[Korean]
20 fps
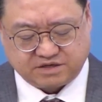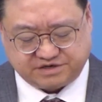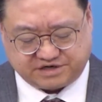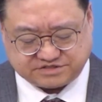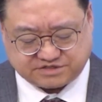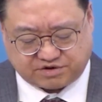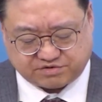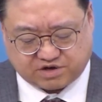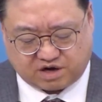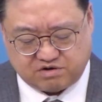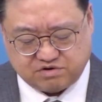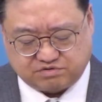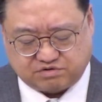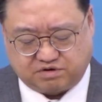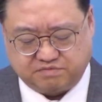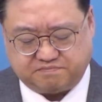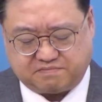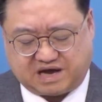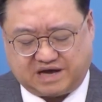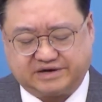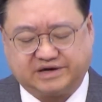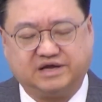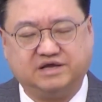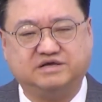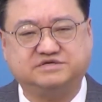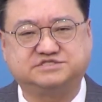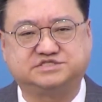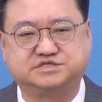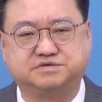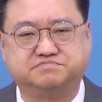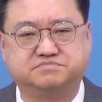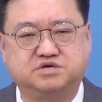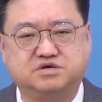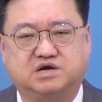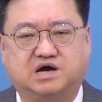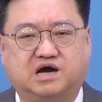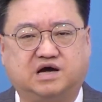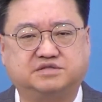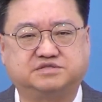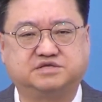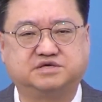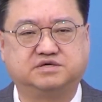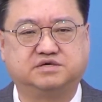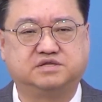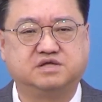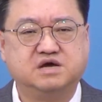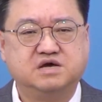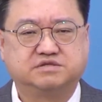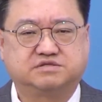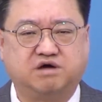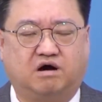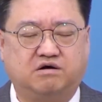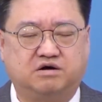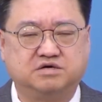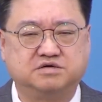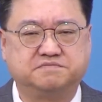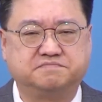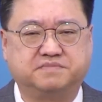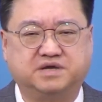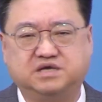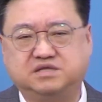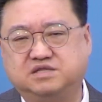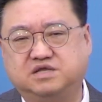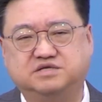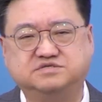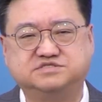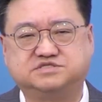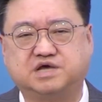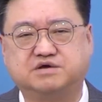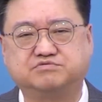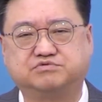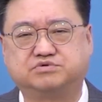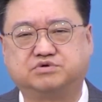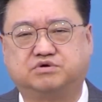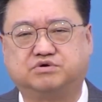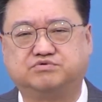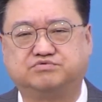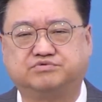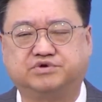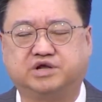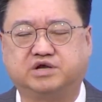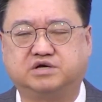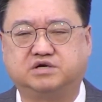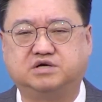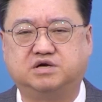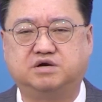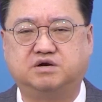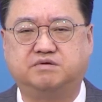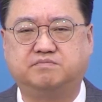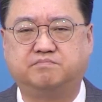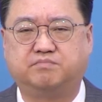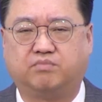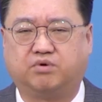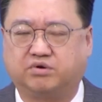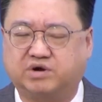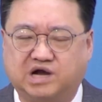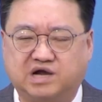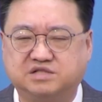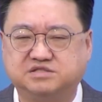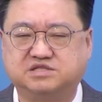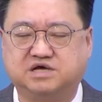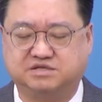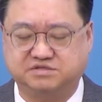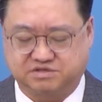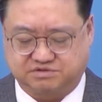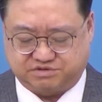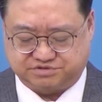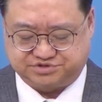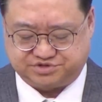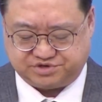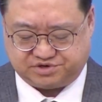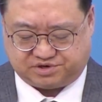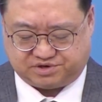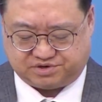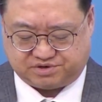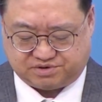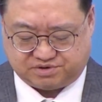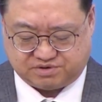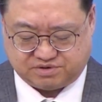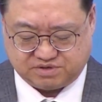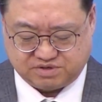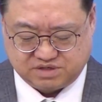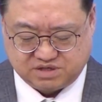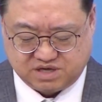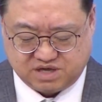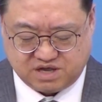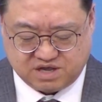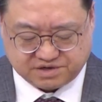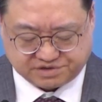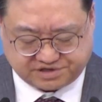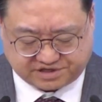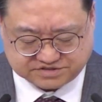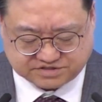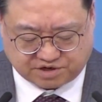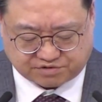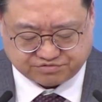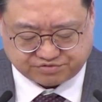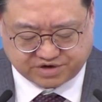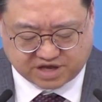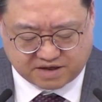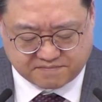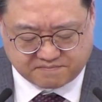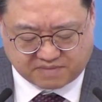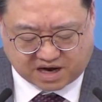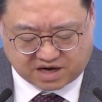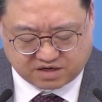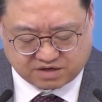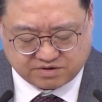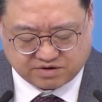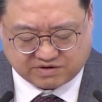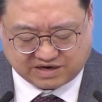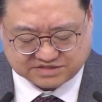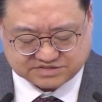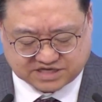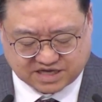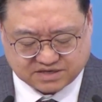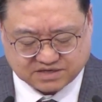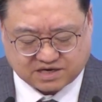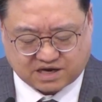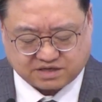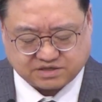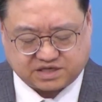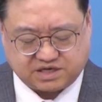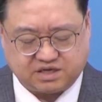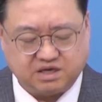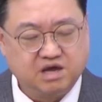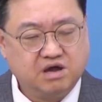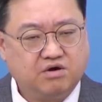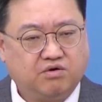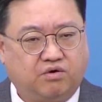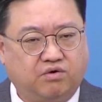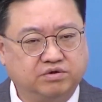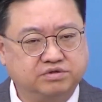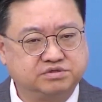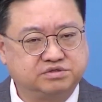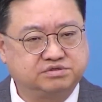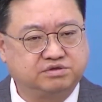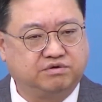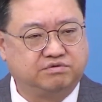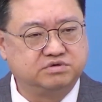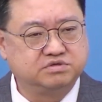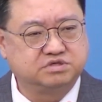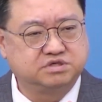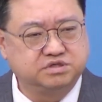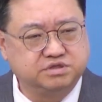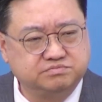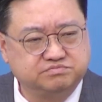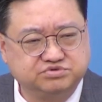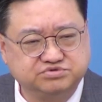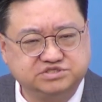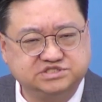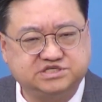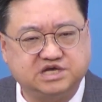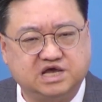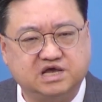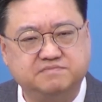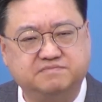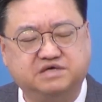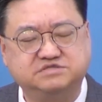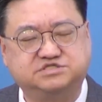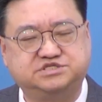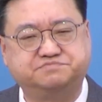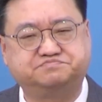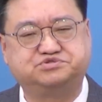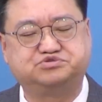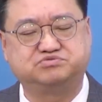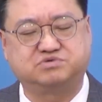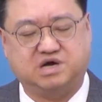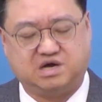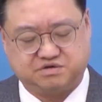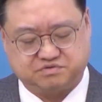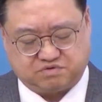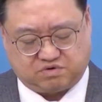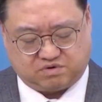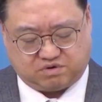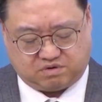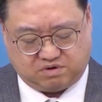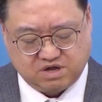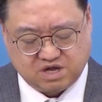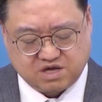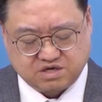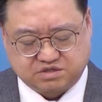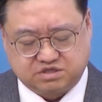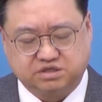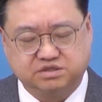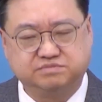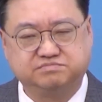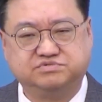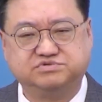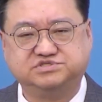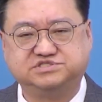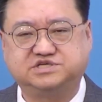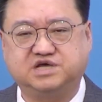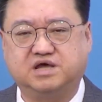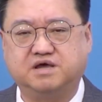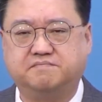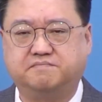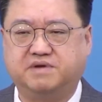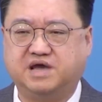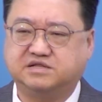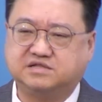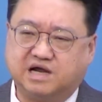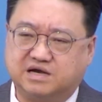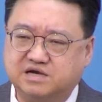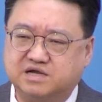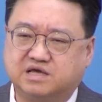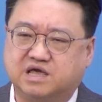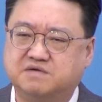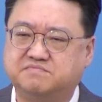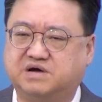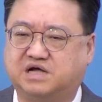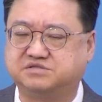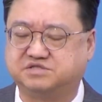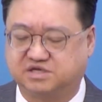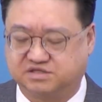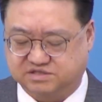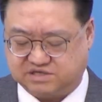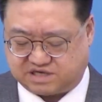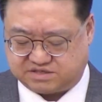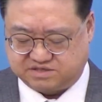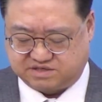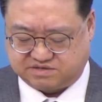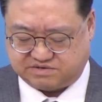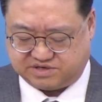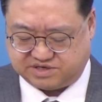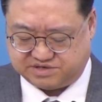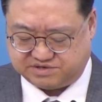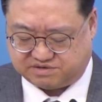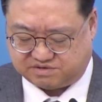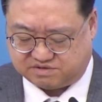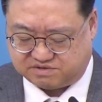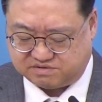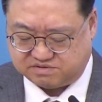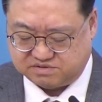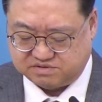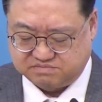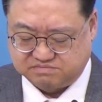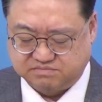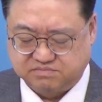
그래서 결국 마라의 쓴물과 같은 텅 빈 인생으로 우리를 몰아간다는 거죠. 그래서 우리의 마음과 생각이 온통 그 문제에만 집중하고 그 문제에 매달리게 만든다는 거예요.